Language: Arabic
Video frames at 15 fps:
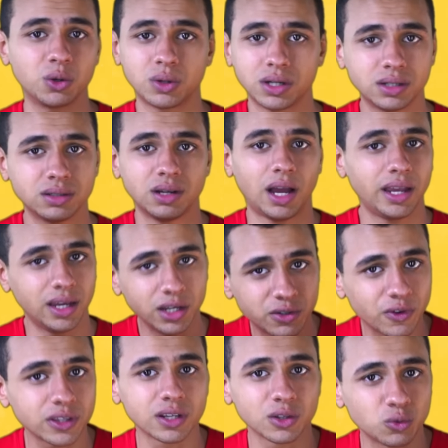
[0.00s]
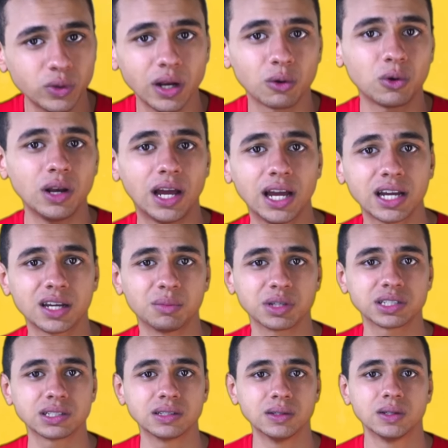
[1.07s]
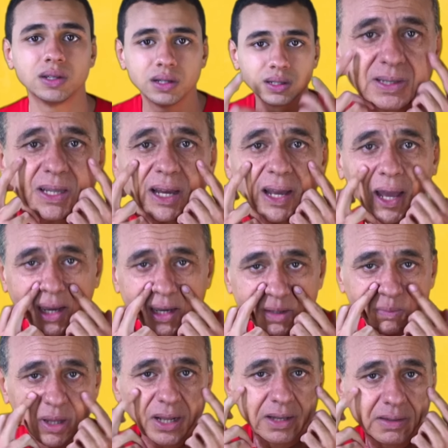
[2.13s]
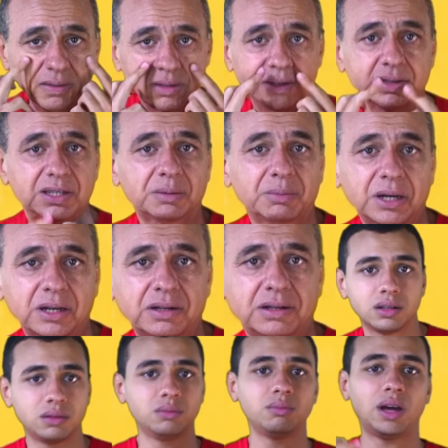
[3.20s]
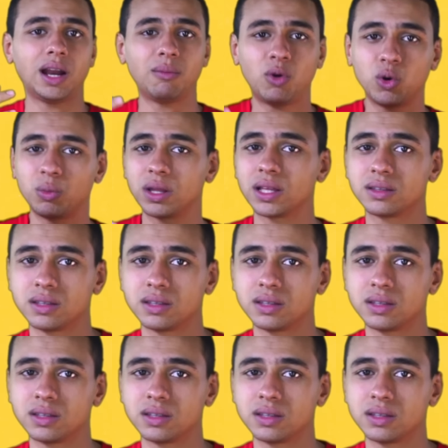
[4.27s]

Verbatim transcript: هو هيعيش فتره طويله وكل حاجه بس التجاعيد بدات تبان ملامحه بدات